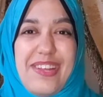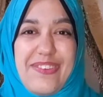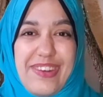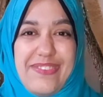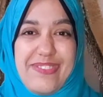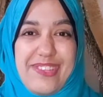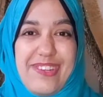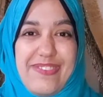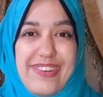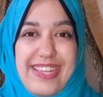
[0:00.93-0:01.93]
عليكم ورحمه
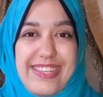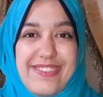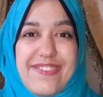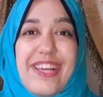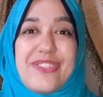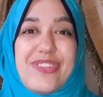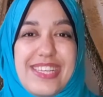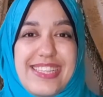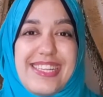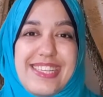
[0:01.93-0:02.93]
الله وبركاته
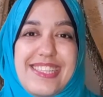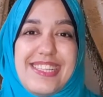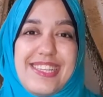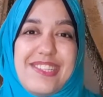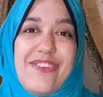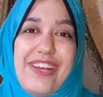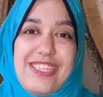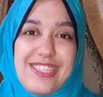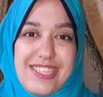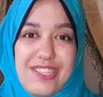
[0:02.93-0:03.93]
حسوني جدا جدا جدا
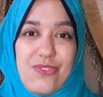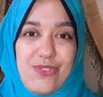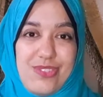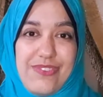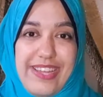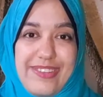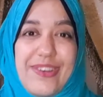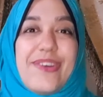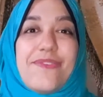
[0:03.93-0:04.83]
وحشت جدا بوجودي معاكم